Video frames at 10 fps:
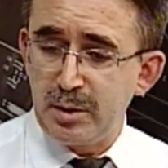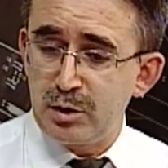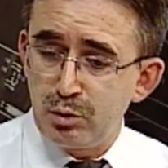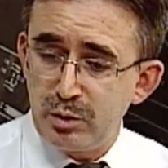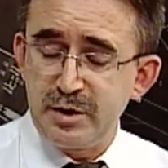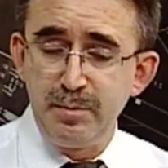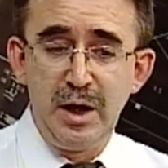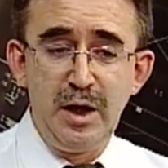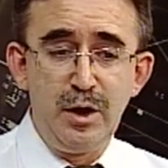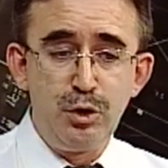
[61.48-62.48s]
bakın turizm
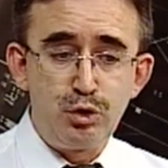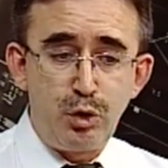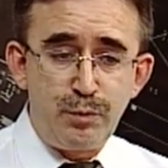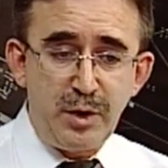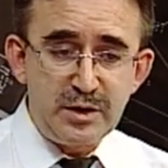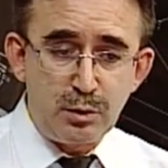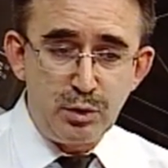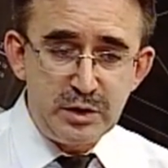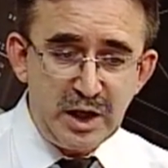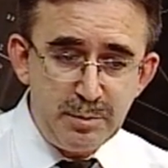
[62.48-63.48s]
çok fazla
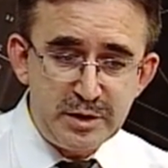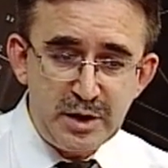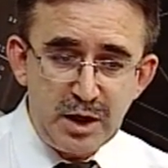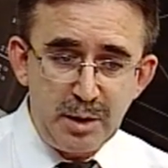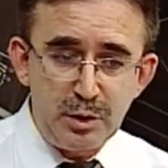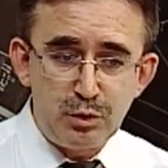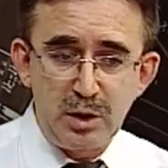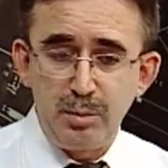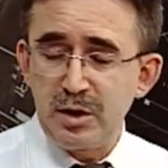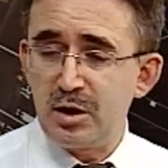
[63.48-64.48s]
turist gelmesine rağmen şu an
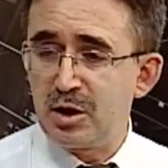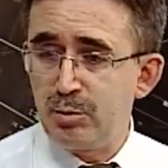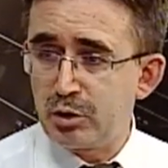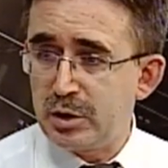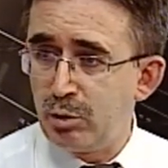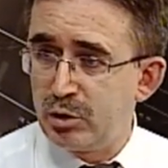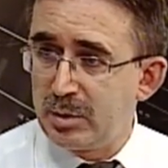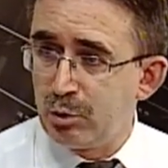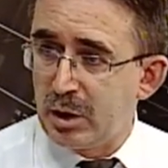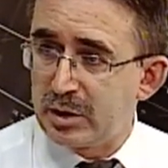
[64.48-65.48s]
bankaları borçlarını
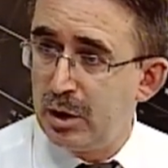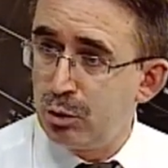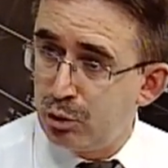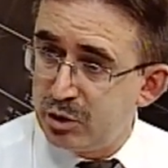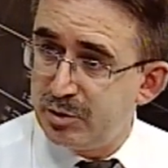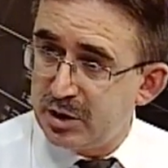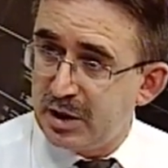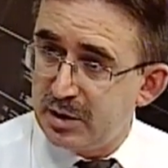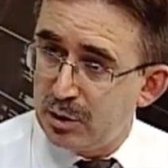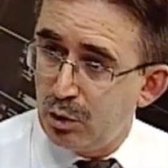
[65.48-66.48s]
ödeyemiyorlar. Turizm
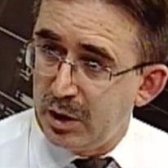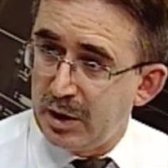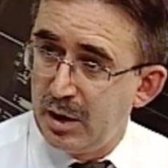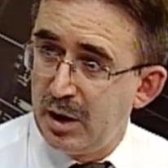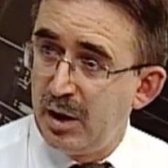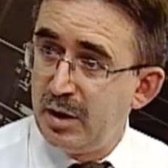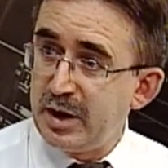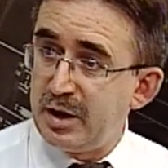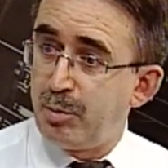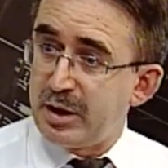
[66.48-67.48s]
şirketleri de öyle.
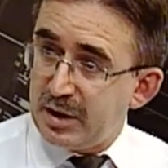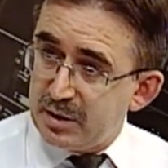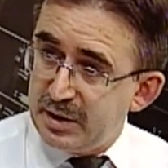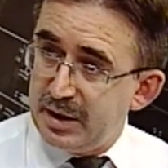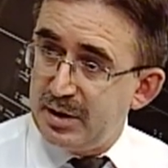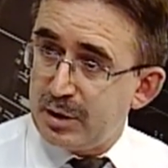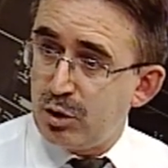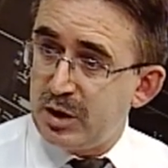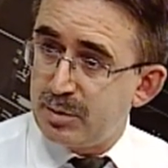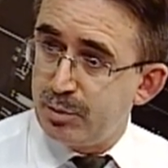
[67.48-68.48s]
Yani batak krediler şu an
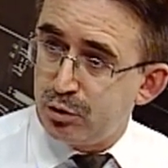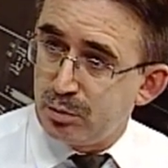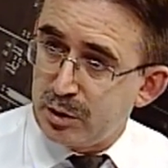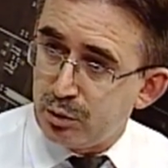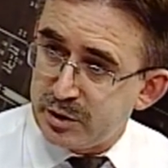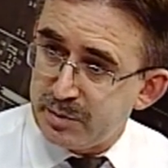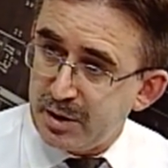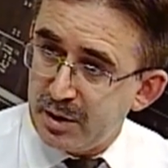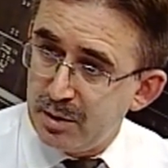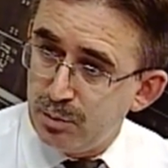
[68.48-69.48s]
artmış durumda turizmde.
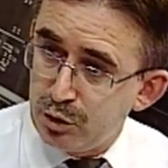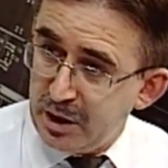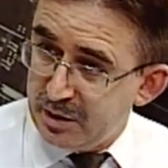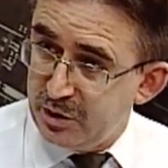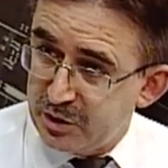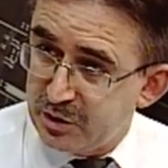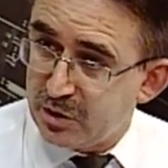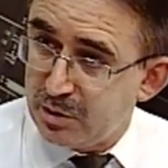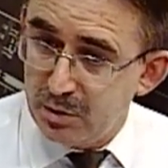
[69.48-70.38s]
Bu da ilginç.